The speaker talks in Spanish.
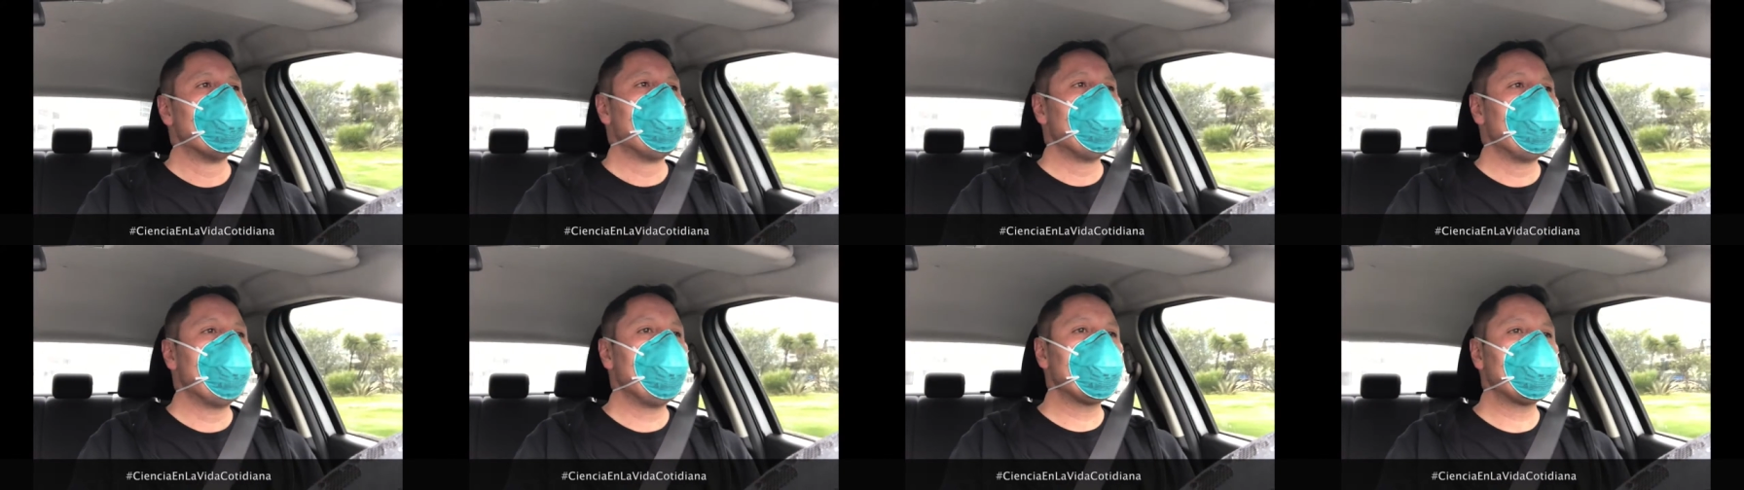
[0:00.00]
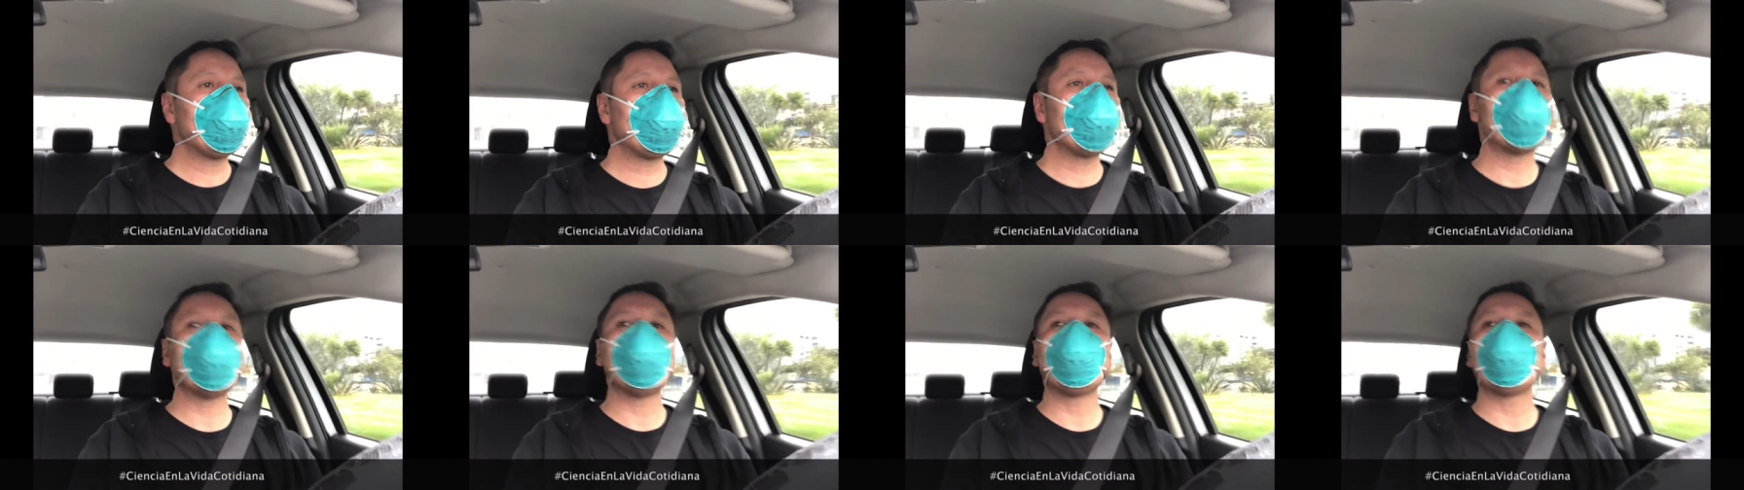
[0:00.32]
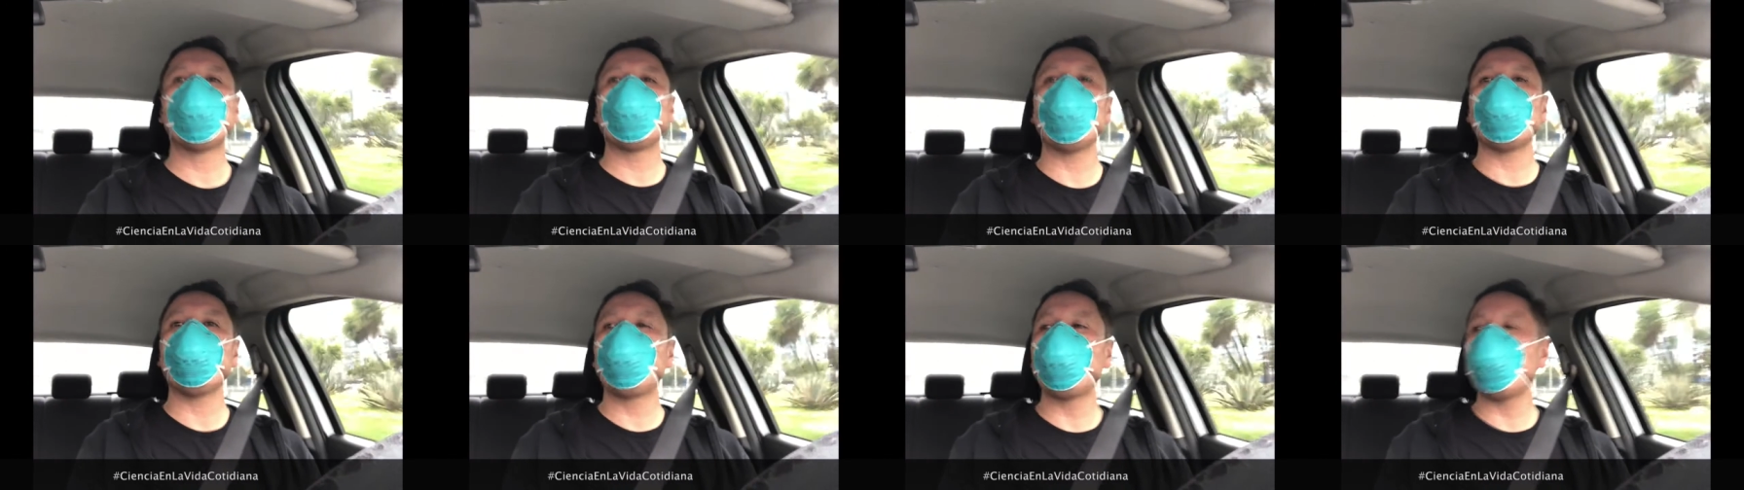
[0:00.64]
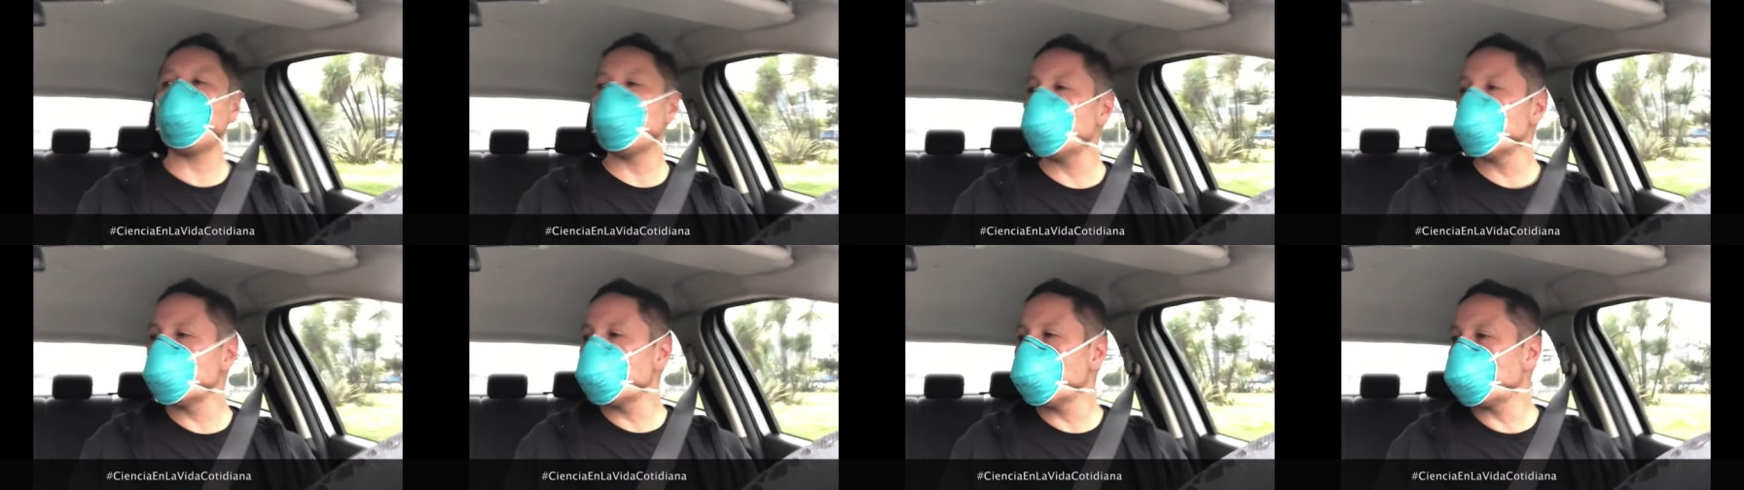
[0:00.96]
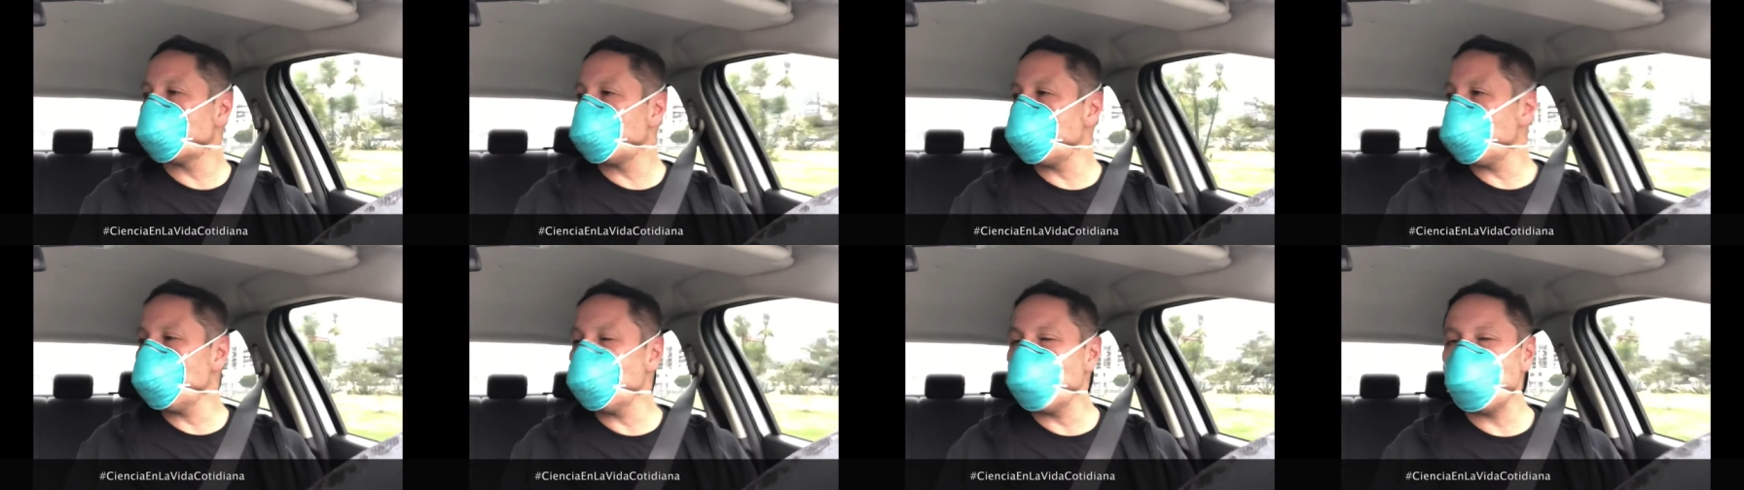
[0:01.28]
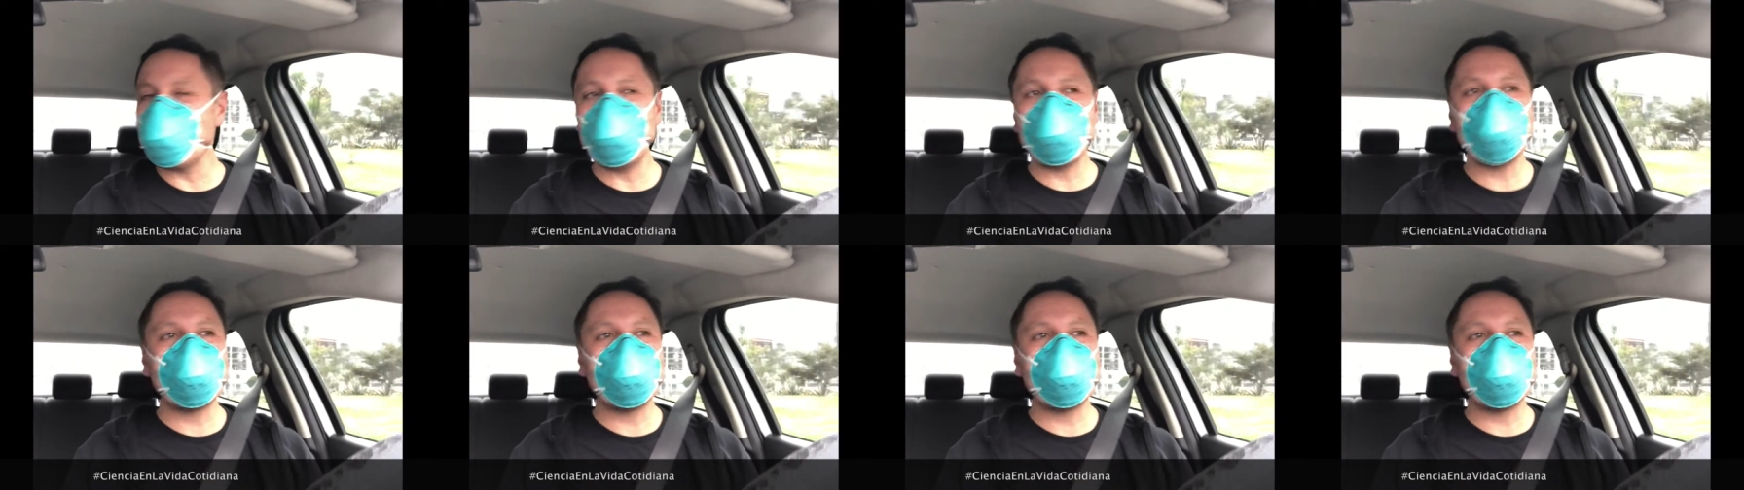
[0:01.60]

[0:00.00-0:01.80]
es por el, famoso tema del